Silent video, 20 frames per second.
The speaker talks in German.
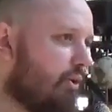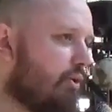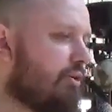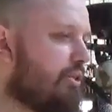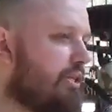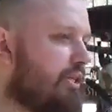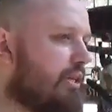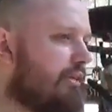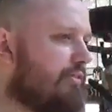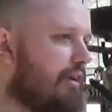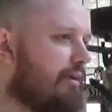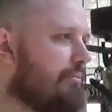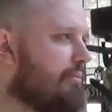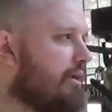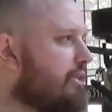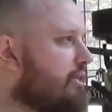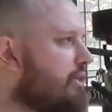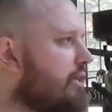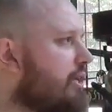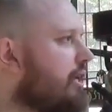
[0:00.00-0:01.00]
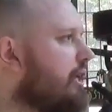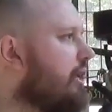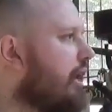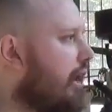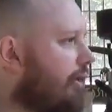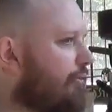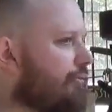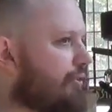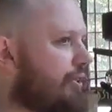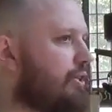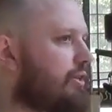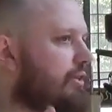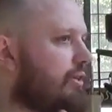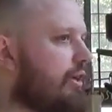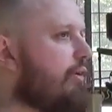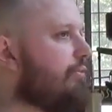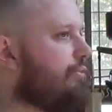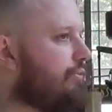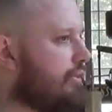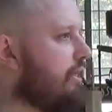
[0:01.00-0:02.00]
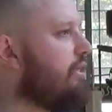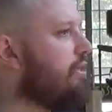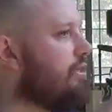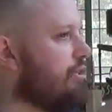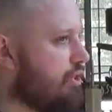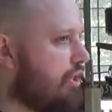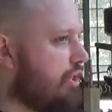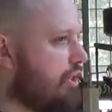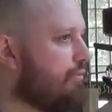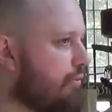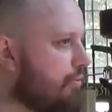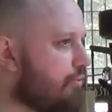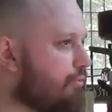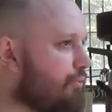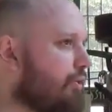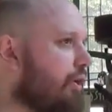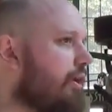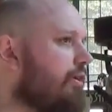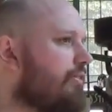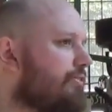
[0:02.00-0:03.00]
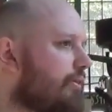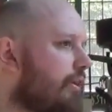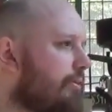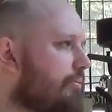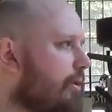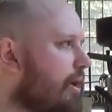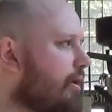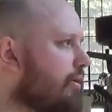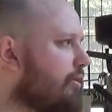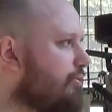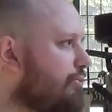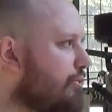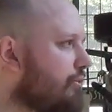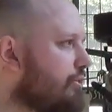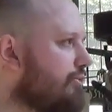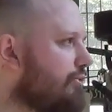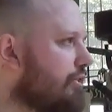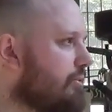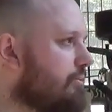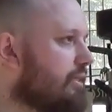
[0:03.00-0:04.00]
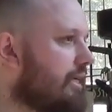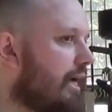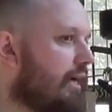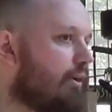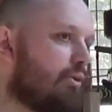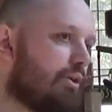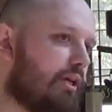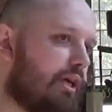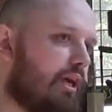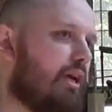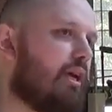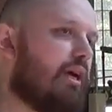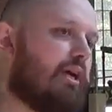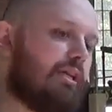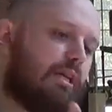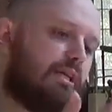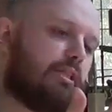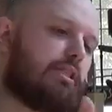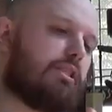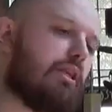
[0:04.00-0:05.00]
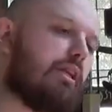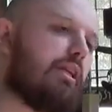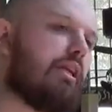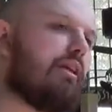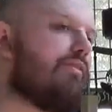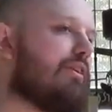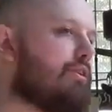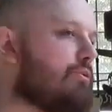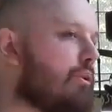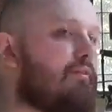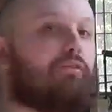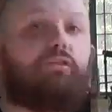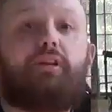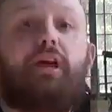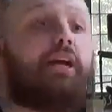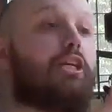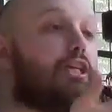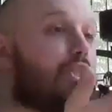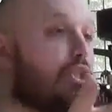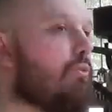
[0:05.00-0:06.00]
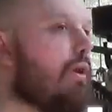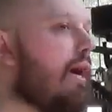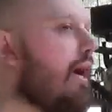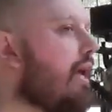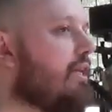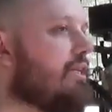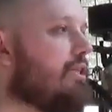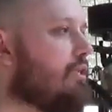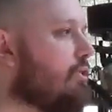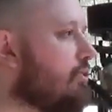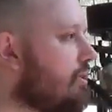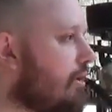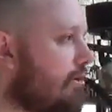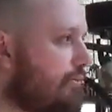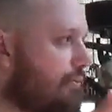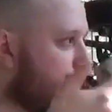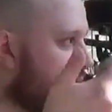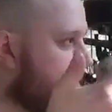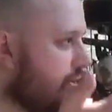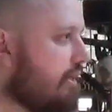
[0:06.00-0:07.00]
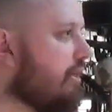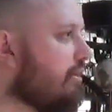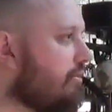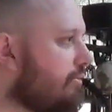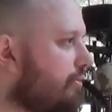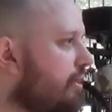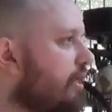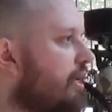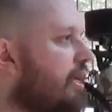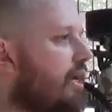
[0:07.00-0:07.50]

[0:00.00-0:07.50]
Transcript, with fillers: und hier, wenn man es auf den, auf den Stand von früher machen würde, würde man sagen, okay, das ist dann eventuell von H.G. Wells oder von irgendwie,